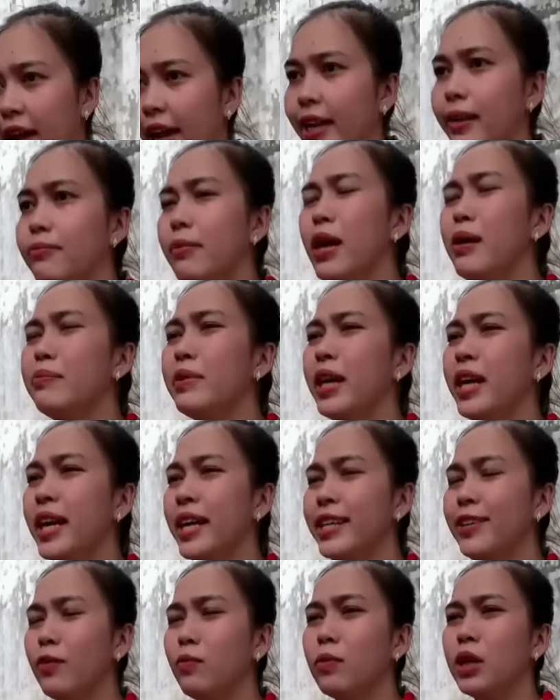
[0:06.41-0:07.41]
Thiệt, mấy em nay
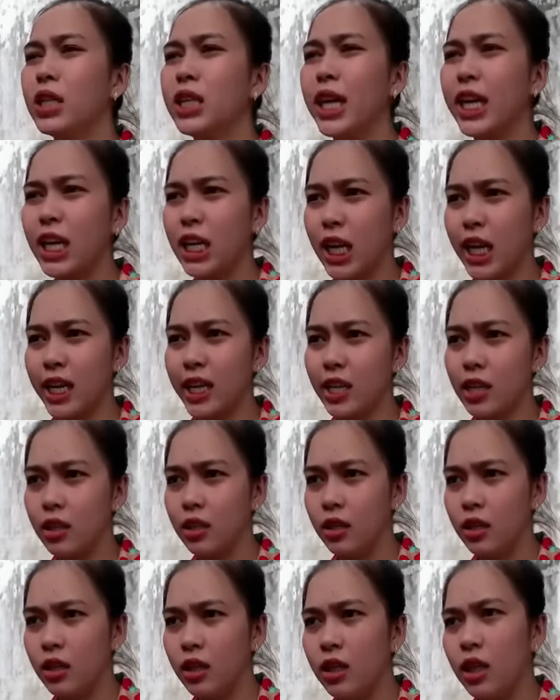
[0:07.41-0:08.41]
thấy trong mình kỳ kỳ
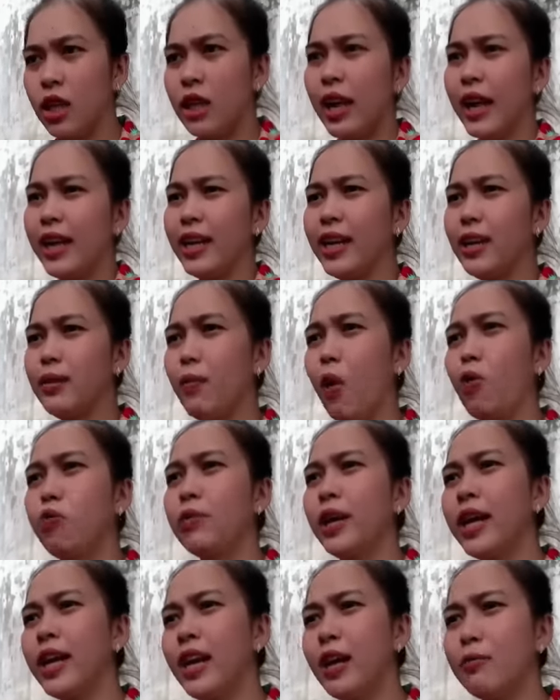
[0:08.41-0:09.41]
Với lại
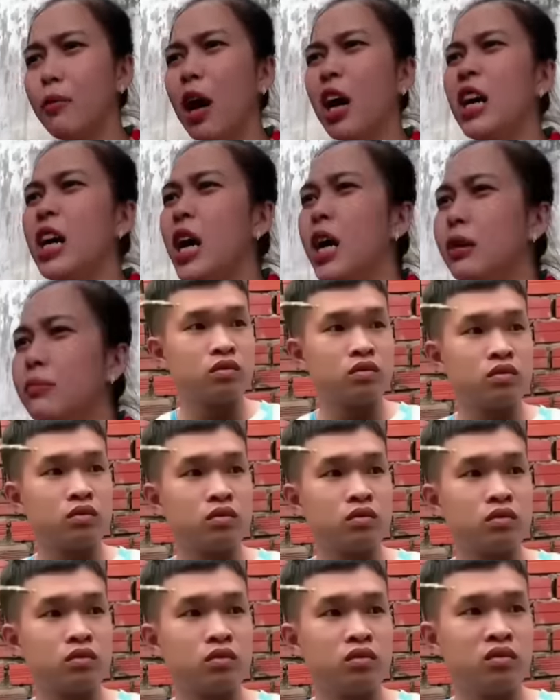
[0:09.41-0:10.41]
bụng thấy nó bự hơn miếng
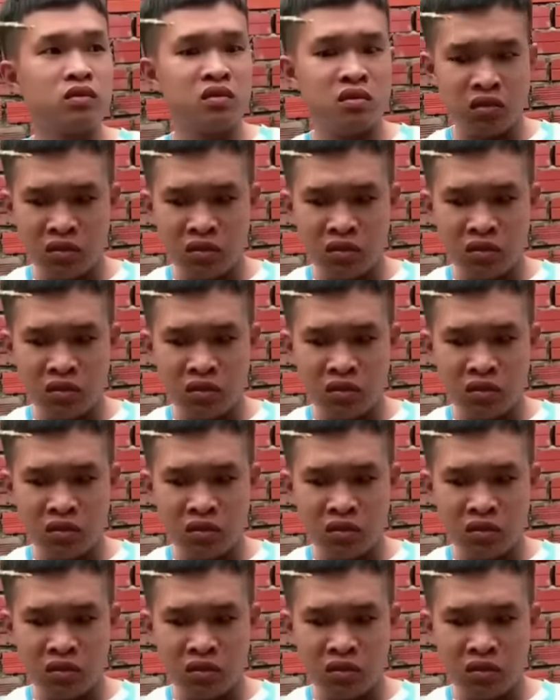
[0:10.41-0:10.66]
nữa nè